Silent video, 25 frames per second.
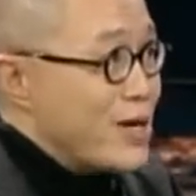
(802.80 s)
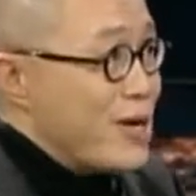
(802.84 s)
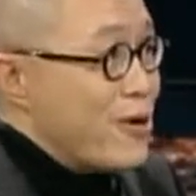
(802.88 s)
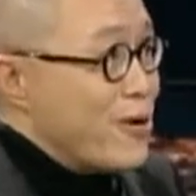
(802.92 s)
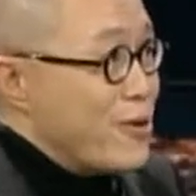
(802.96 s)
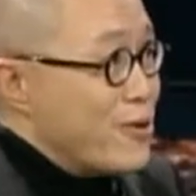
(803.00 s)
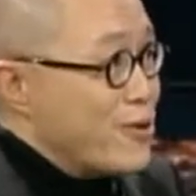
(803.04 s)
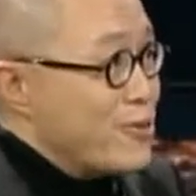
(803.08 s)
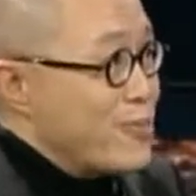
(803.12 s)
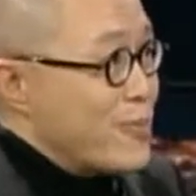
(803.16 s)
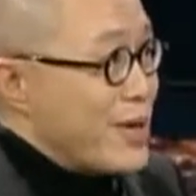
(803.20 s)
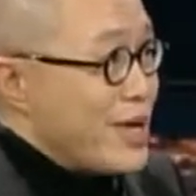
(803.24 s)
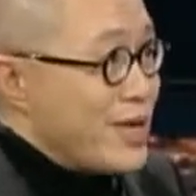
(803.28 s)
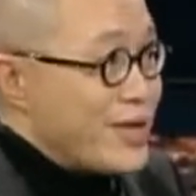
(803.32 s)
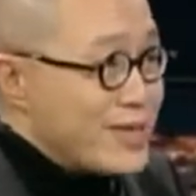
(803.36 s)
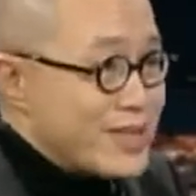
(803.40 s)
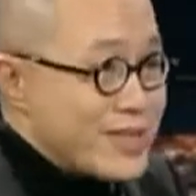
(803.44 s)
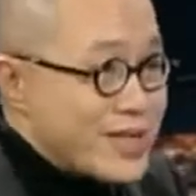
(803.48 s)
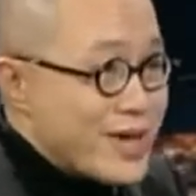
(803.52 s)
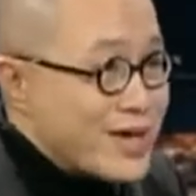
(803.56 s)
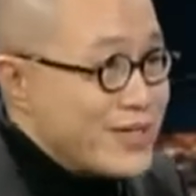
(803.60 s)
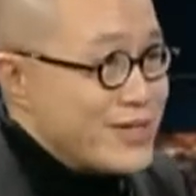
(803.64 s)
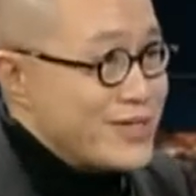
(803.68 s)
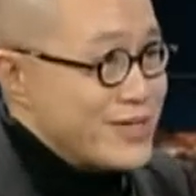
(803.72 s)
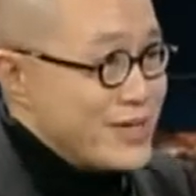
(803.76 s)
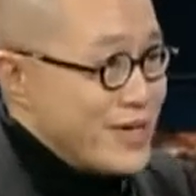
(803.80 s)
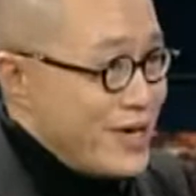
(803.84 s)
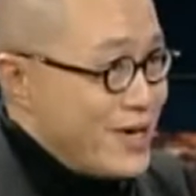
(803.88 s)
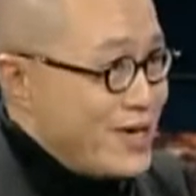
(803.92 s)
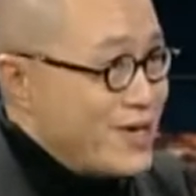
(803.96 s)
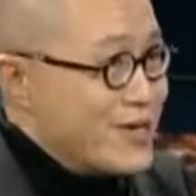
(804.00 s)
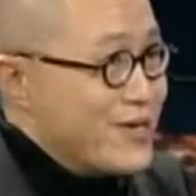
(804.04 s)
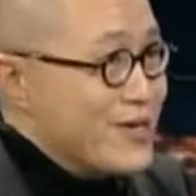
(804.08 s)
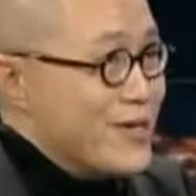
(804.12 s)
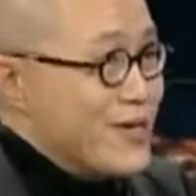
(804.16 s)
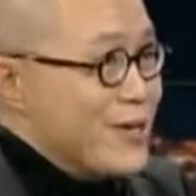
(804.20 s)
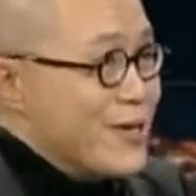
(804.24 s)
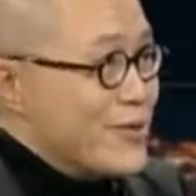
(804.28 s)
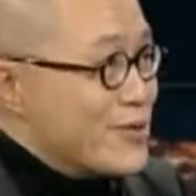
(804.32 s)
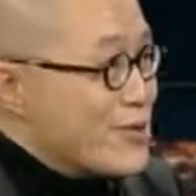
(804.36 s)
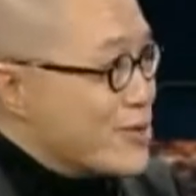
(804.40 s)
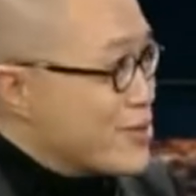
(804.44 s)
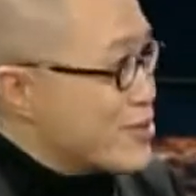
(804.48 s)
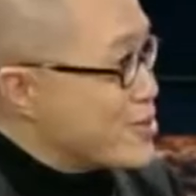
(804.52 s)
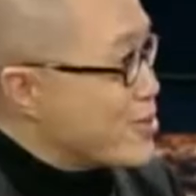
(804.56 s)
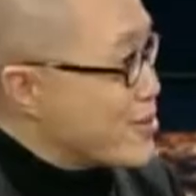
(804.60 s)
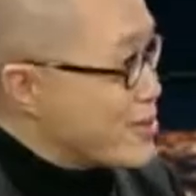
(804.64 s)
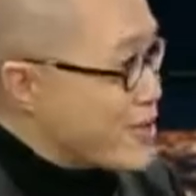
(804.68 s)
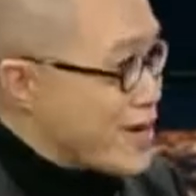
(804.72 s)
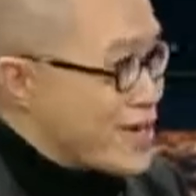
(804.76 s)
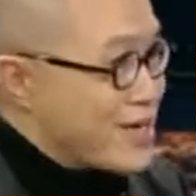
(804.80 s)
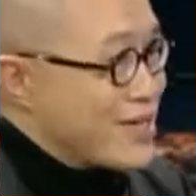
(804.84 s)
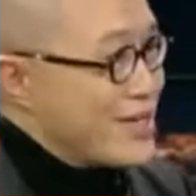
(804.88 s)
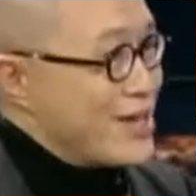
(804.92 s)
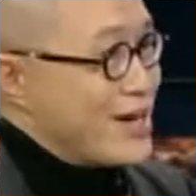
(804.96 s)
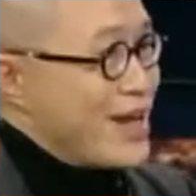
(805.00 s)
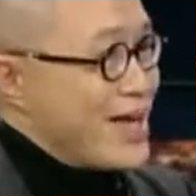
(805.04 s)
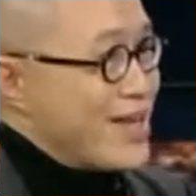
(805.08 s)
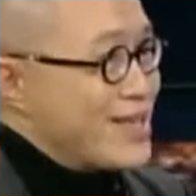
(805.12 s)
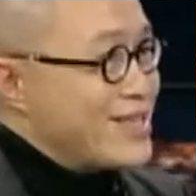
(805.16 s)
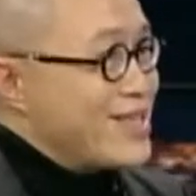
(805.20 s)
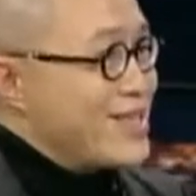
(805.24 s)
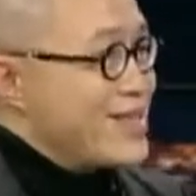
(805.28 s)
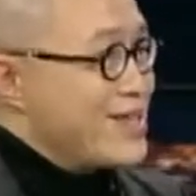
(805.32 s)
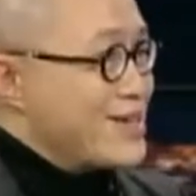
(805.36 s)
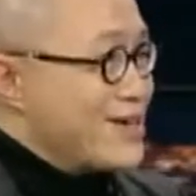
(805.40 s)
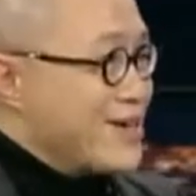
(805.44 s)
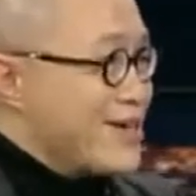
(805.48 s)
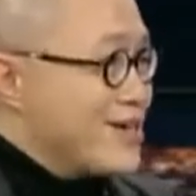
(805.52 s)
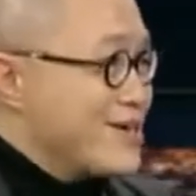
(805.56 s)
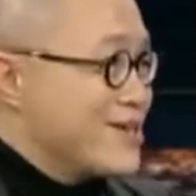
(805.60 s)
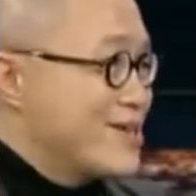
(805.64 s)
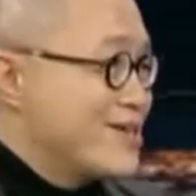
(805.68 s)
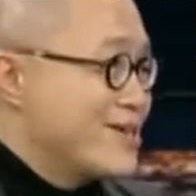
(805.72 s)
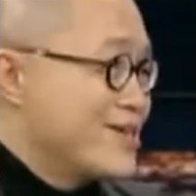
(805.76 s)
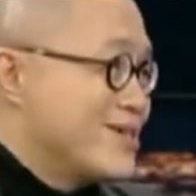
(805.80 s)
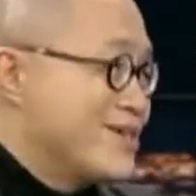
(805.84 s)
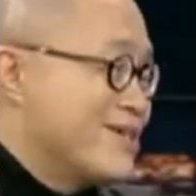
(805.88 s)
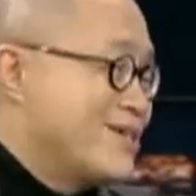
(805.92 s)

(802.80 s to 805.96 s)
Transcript: 然后没钱的人就就给你来这个。现